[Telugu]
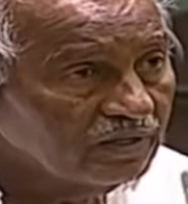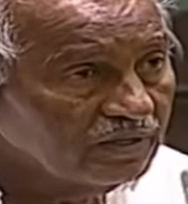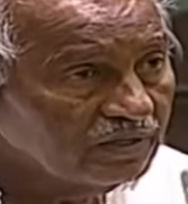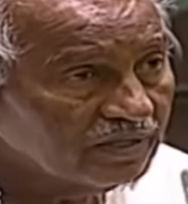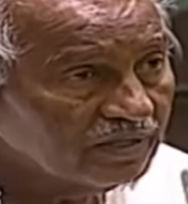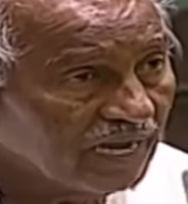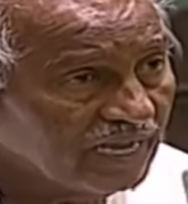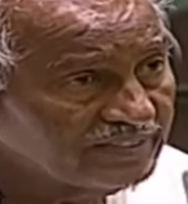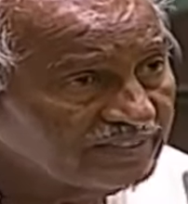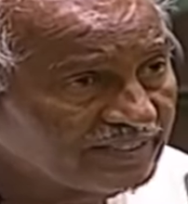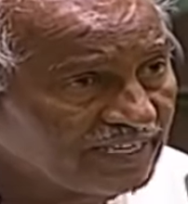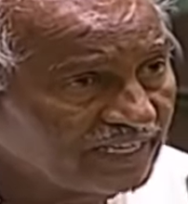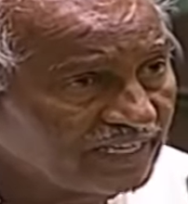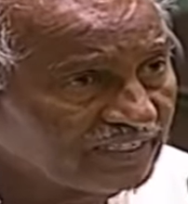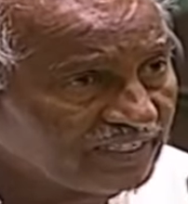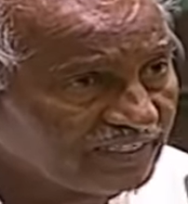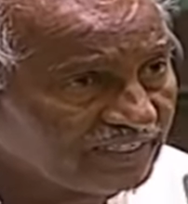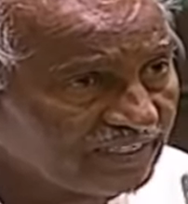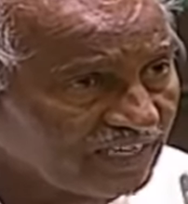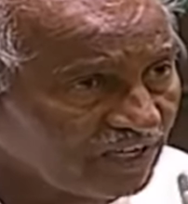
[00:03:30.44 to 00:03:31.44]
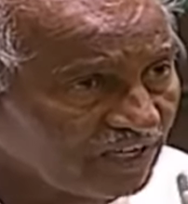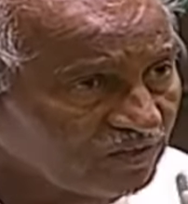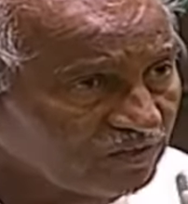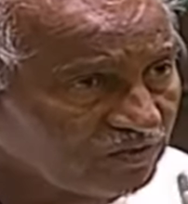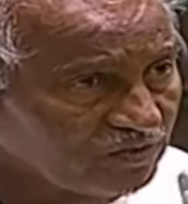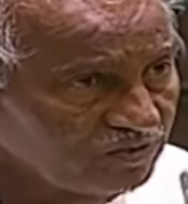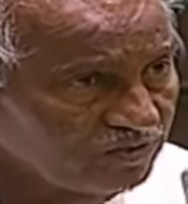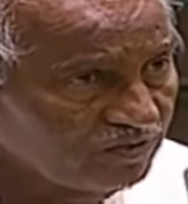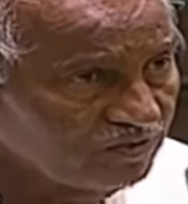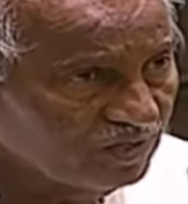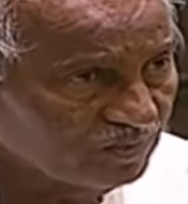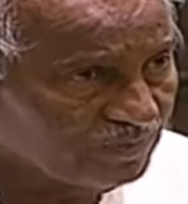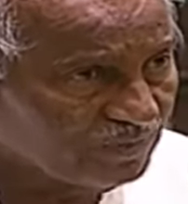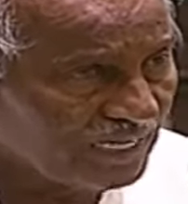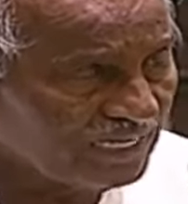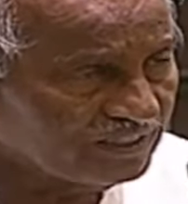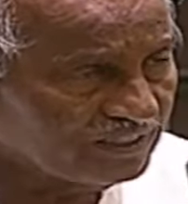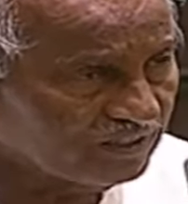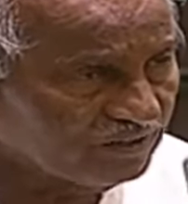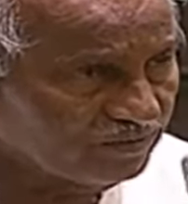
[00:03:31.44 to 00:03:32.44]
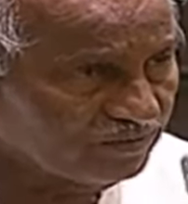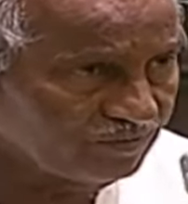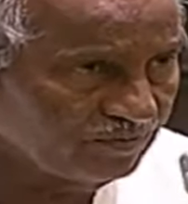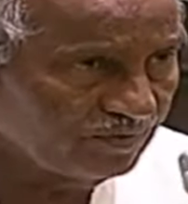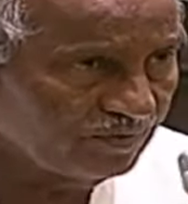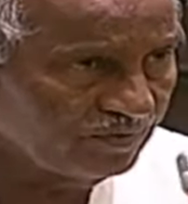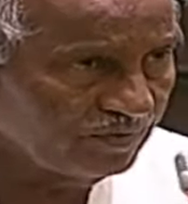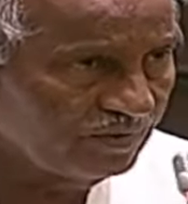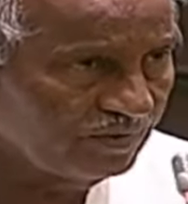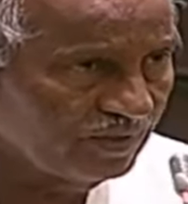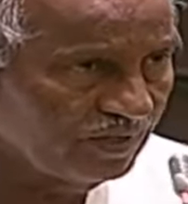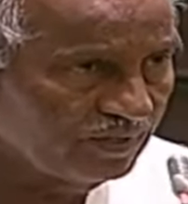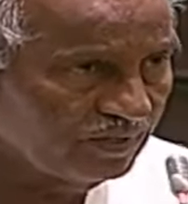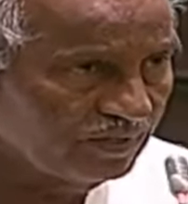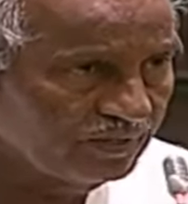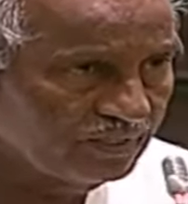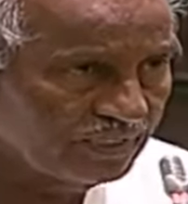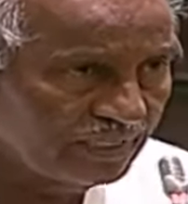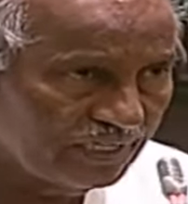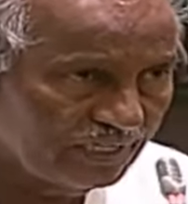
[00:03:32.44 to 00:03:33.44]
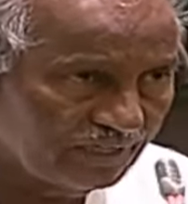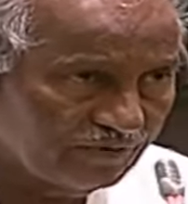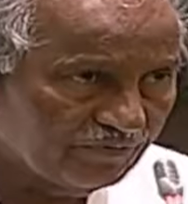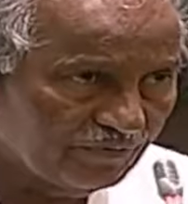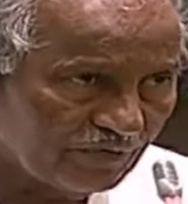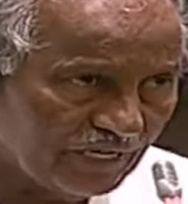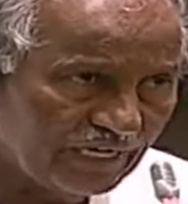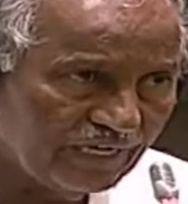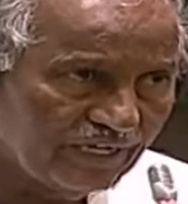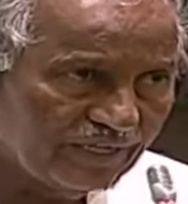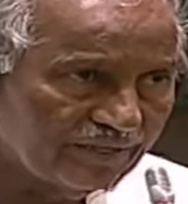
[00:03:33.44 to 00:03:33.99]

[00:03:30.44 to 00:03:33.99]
రాజశేఖర రెడ్డి గారు ఒక ప్రయత్నం ఈ ఫ్రీ